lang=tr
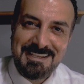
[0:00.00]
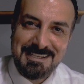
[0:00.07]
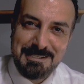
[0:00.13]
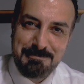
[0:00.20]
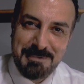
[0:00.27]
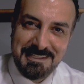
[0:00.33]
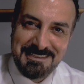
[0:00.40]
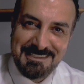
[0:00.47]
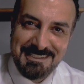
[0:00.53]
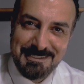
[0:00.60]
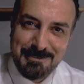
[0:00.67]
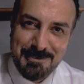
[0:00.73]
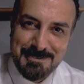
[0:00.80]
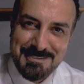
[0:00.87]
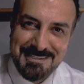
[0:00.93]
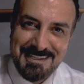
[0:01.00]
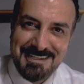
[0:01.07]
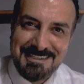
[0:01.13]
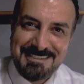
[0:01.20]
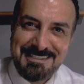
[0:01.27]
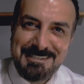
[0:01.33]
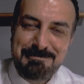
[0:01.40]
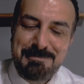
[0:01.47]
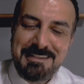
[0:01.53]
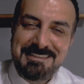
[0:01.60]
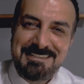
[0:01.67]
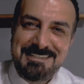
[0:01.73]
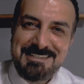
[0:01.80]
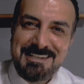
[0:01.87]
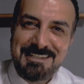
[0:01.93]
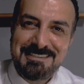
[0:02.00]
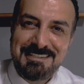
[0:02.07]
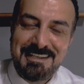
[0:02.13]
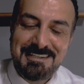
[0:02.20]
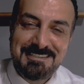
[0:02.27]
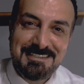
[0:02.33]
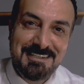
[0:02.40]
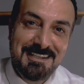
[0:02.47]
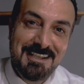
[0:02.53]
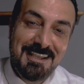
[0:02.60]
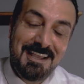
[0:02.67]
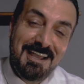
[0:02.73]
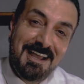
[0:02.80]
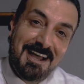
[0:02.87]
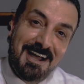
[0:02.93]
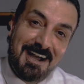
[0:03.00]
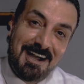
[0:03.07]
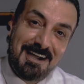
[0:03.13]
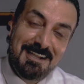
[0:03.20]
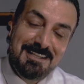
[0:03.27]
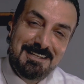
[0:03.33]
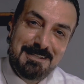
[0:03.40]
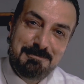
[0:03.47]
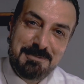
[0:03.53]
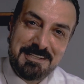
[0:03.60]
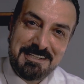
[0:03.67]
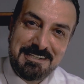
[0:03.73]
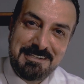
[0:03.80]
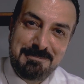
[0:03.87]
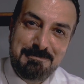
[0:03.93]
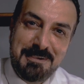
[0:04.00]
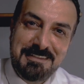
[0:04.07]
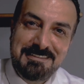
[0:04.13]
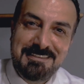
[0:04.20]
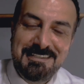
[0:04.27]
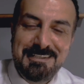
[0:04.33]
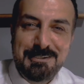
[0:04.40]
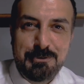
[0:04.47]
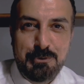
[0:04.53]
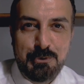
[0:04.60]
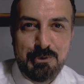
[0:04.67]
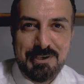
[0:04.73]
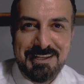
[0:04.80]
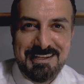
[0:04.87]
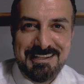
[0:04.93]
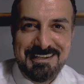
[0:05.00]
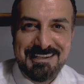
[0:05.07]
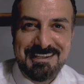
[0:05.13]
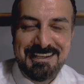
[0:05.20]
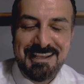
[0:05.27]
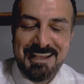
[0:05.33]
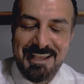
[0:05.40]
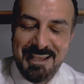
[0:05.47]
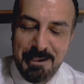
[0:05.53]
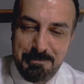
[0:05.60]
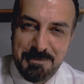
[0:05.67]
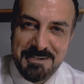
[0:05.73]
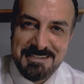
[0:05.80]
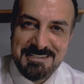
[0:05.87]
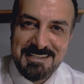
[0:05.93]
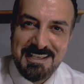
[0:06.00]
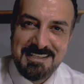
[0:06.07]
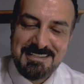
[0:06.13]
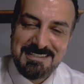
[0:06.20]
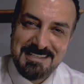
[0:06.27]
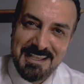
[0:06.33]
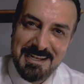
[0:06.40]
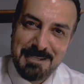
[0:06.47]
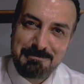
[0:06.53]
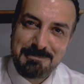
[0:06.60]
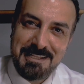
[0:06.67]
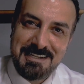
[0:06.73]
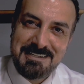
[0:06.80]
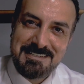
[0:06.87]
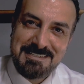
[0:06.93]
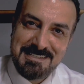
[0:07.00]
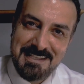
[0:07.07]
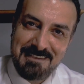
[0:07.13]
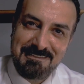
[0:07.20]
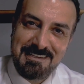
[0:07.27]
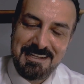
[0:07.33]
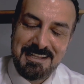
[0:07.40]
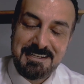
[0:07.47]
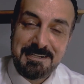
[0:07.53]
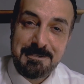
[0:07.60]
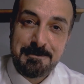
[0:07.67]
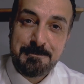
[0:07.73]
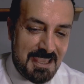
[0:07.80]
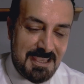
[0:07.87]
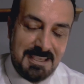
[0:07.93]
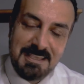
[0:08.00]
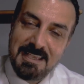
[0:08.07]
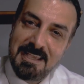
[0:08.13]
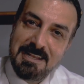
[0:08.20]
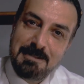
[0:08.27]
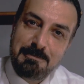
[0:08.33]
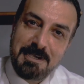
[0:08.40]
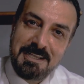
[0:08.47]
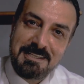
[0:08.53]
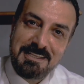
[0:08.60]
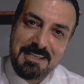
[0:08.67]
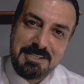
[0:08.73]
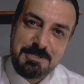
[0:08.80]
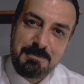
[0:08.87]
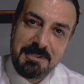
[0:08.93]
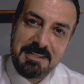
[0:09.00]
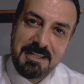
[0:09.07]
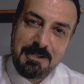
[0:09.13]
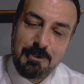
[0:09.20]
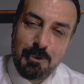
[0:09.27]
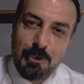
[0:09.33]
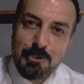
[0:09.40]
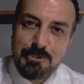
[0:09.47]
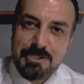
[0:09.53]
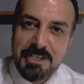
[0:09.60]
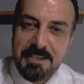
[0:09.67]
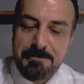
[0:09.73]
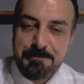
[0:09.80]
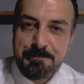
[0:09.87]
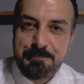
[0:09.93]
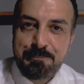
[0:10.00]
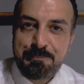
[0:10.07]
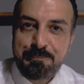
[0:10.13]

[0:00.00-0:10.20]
Kıymetli dostlar, kıymetli canlar, ailemin kıymetli üyeleri hepinize selamlar, sevgiler. Yayınıma geçmeden önce